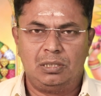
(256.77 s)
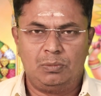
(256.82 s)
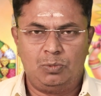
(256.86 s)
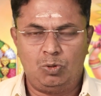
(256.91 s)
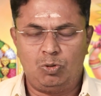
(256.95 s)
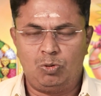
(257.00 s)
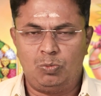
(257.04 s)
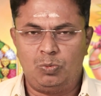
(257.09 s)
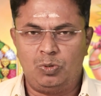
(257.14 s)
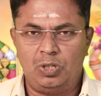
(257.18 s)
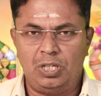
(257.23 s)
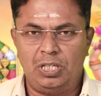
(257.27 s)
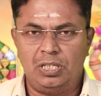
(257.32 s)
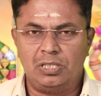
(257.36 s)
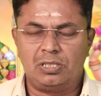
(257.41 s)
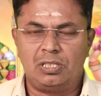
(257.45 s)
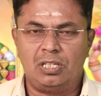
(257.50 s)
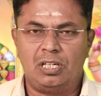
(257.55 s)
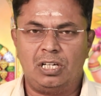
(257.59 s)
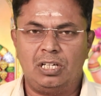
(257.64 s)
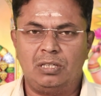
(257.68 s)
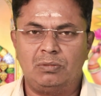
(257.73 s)
பூர்வ புண்ணிய
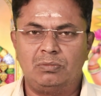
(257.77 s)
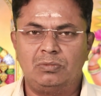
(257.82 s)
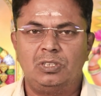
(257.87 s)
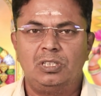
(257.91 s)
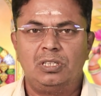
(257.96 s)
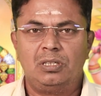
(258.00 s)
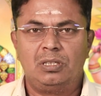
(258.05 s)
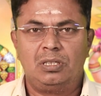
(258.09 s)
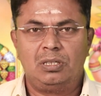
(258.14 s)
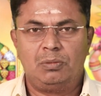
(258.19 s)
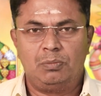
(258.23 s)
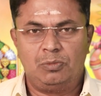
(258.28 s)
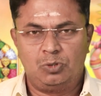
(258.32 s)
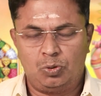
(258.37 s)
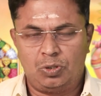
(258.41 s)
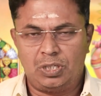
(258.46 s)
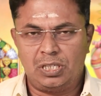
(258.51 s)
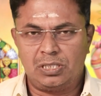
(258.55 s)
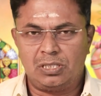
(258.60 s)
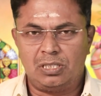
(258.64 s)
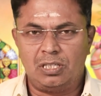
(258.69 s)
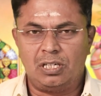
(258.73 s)
ஸ்தானம்
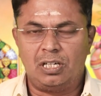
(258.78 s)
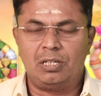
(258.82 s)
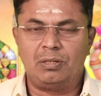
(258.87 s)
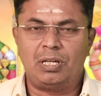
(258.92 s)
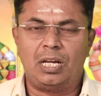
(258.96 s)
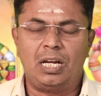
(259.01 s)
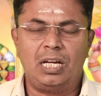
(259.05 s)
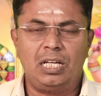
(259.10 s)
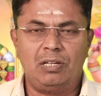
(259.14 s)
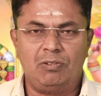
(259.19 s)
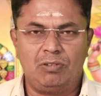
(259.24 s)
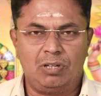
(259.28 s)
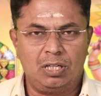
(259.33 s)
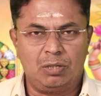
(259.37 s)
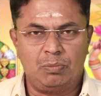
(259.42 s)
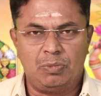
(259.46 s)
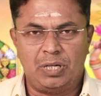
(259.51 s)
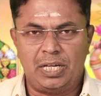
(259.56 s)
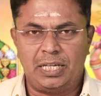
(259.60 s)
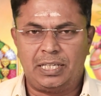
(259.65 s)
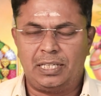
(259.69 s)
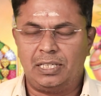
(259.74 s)
சுகஸ்தானம் எல்லாம் இவங்களுக்கு
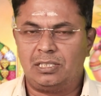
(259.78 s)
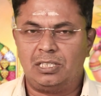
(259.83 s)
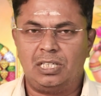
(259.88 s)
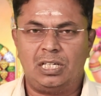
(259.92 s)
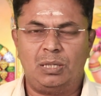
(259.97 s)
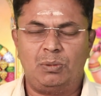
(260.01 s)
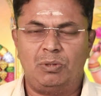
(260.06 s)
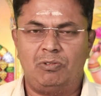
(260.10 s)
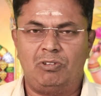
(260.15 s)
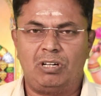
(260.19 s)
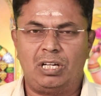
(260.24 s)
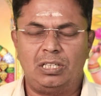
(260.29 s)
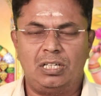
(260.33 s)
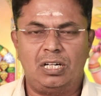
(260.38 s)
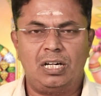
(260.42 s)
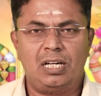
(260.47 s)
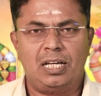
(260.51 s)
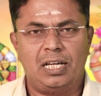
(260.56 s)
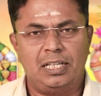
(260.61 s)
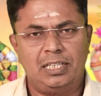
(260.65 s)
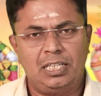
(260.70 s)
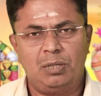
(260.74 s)
பாக்கியஸ்தானமாக
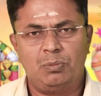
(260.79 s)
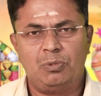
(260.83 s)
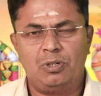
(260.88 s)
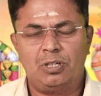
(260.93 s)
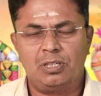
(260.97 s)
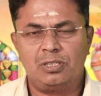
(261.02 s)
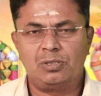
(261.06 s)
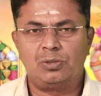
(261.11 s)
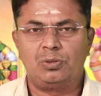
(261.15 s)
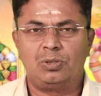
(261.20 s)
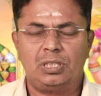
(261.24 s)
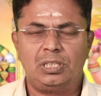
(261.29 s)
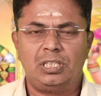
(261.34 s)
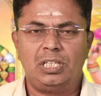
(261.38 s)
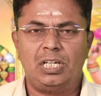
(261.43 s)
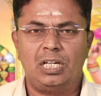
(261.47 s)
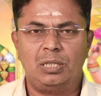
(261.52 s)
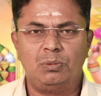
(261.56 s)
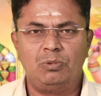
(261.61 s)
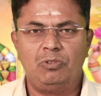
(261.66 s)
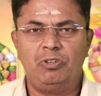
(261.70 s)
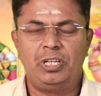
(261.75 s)
வர்றதுனால அதிகமான சுகத்தை
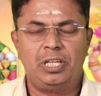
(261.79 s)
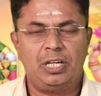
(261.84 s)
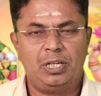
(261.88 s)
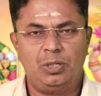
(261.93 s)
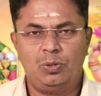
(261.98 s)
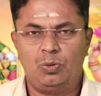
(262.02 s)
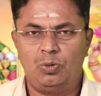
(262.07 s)
அனுபவிக்கிற